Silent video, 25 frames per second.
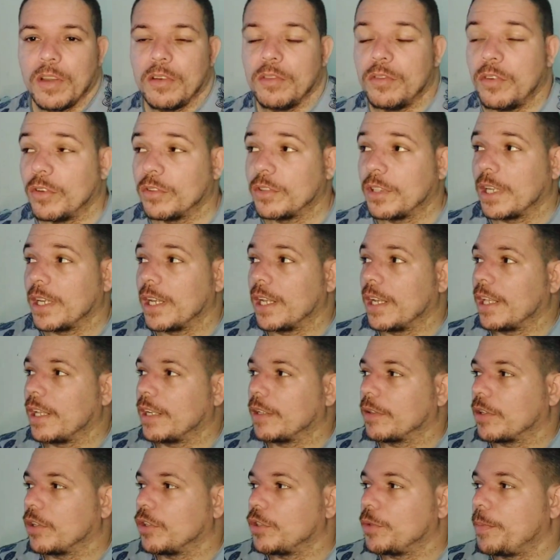Voltei
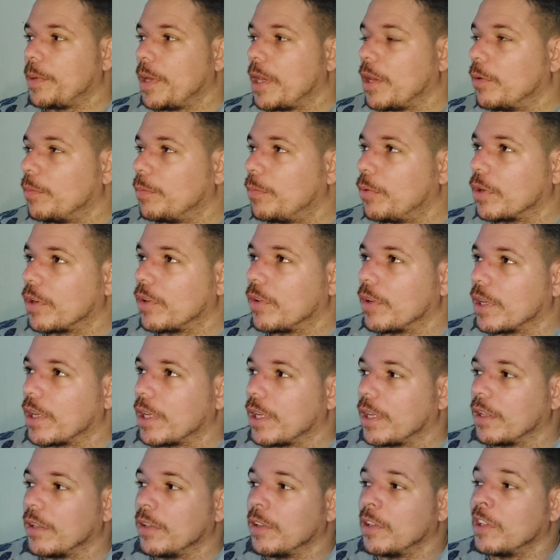galera, que eu espirrei um pouquinho
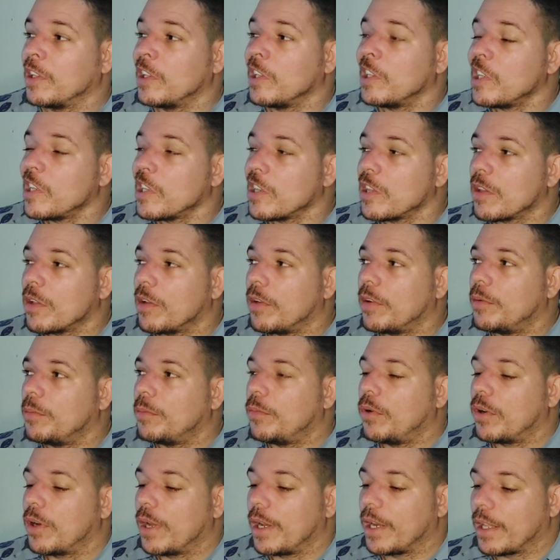aqui
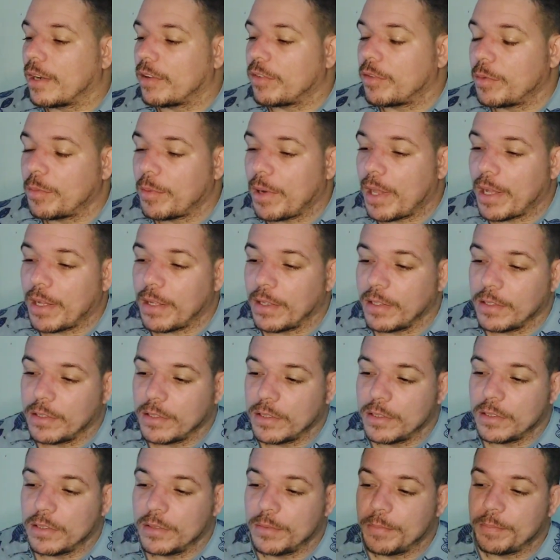Bom galera, vamos lá
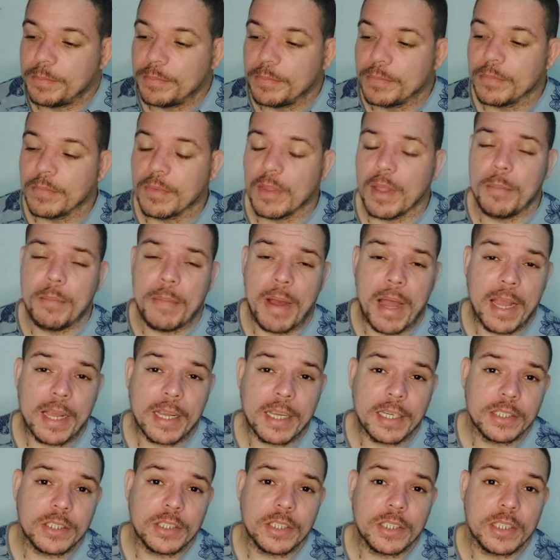
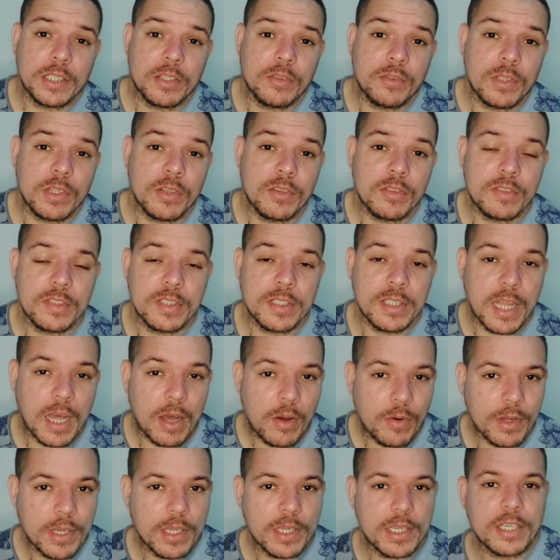Marcas que estão dando um
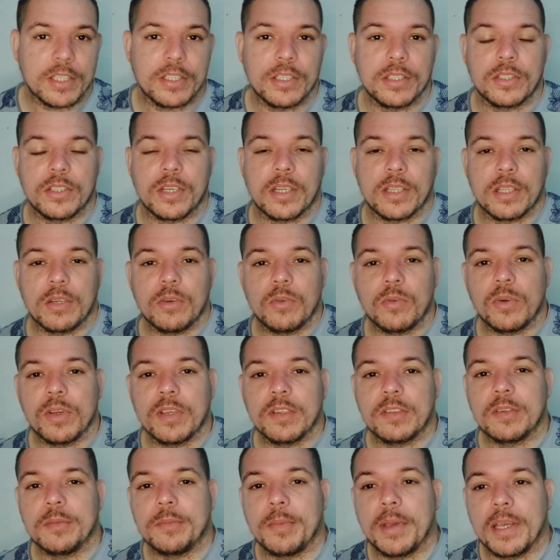sinal aí que a gente já tem um
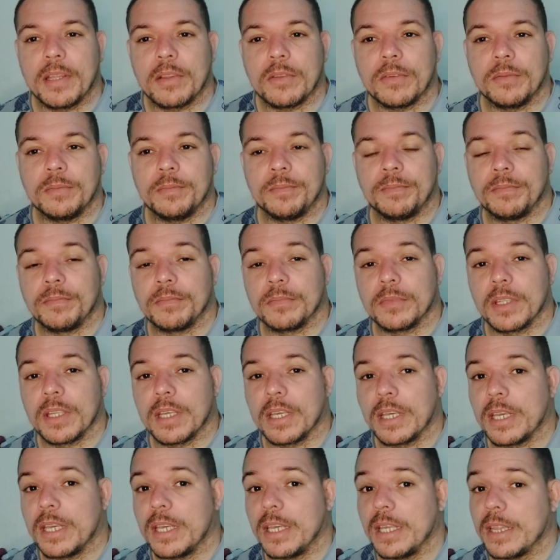conhecimento
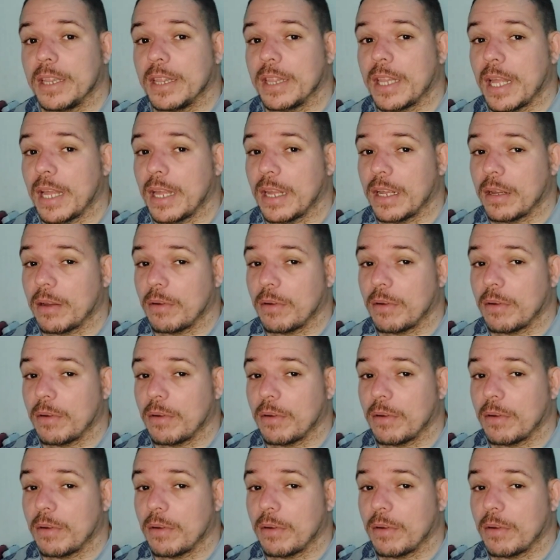Que tá